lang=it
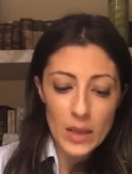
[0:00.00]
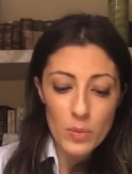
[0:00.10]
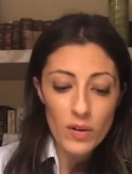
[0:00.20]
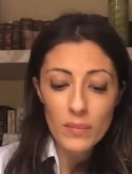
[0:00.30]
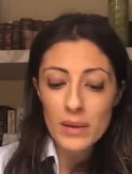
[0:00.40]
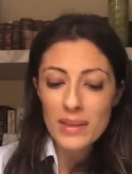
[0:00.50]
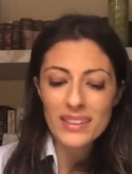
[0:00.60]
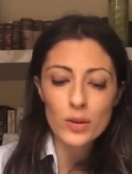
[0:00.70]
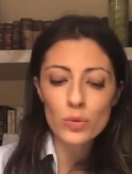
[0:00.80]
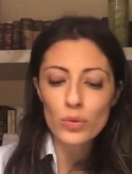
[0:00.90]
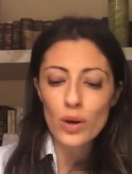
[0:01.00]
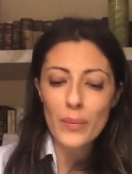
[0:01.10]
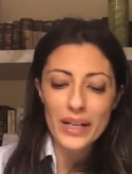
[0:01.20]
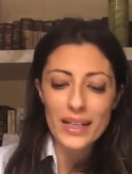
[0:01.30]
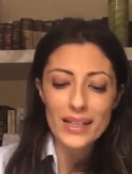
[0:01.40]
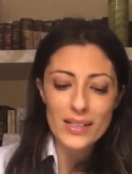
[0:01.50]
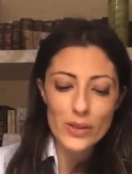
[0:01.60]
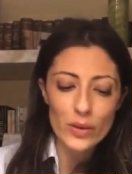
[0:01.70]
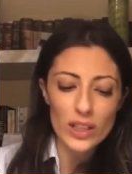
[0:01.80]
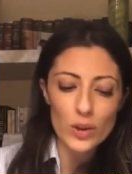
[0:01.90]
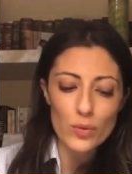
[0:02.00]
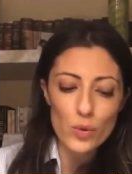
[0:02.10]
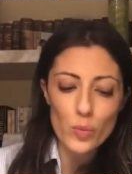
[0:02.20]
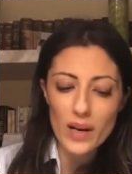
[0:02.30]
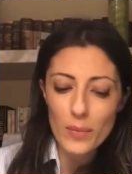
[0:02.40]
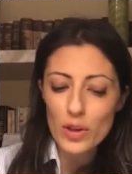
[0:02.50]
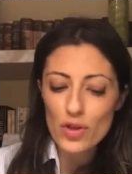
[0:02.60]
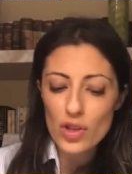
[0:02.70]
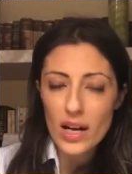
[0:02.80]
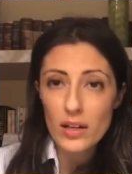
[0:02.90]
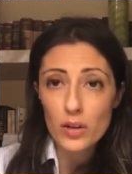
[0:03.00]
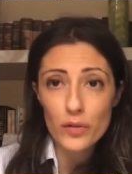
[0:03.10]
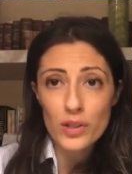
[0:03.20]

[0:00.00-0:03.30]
Probabilmente è tutta una macchinazione di un supremo ingegno,